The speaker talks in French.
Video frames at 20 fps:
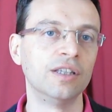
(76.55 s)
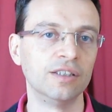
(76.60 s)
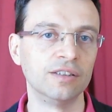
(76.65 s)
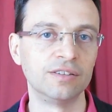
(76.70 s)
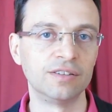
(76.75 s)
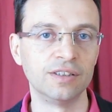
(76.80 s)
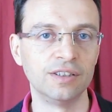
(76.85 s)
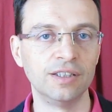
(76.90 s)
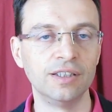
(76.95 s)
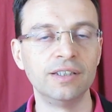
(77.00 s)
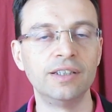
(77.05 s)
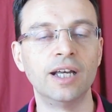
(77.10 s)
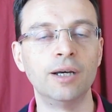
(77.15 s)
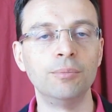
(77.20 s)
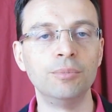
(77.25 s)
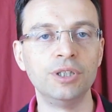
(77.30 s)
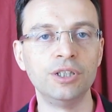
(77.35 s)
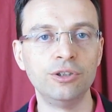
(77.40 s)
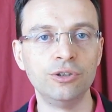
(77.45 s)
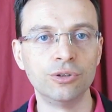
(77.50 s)
essayer
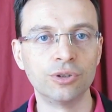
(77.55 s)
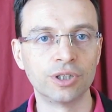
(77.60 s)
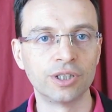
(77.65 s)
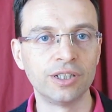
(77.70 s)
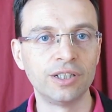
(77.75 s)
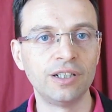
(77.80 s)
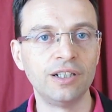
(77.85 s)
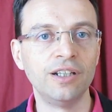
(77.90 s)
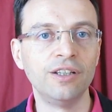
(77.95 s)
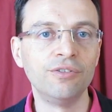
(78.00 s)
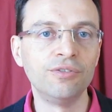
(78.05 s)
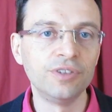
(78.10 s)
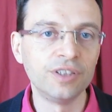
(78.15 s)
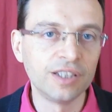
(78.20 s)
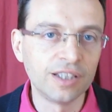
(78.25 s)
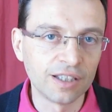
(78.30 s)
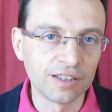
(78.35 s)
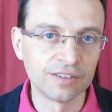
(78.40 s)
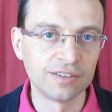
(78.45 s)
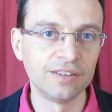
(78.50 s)
d'améliorer
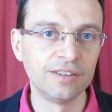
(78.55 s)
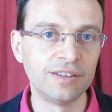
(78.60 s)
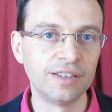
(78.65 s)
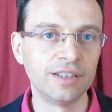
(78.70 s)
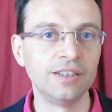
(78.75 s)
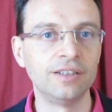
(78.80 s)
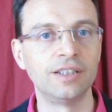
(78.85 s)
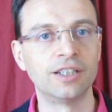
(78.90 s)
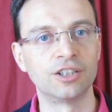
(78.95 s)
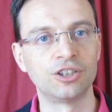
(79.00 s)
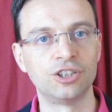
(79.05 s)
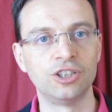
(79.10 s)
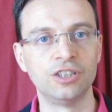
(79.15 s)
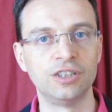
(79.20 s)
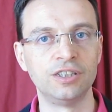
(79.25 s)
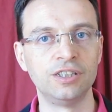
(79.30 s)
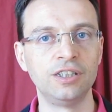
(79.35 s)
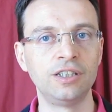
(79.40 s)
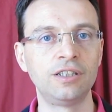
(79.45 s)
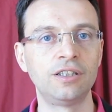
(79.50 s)
l'efficacité
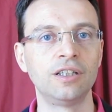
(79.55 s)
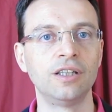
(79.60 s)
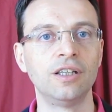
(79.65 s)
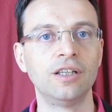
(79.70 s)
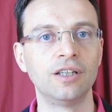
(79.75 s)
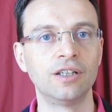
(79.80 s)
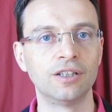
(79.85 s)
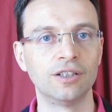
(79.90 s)
énergétique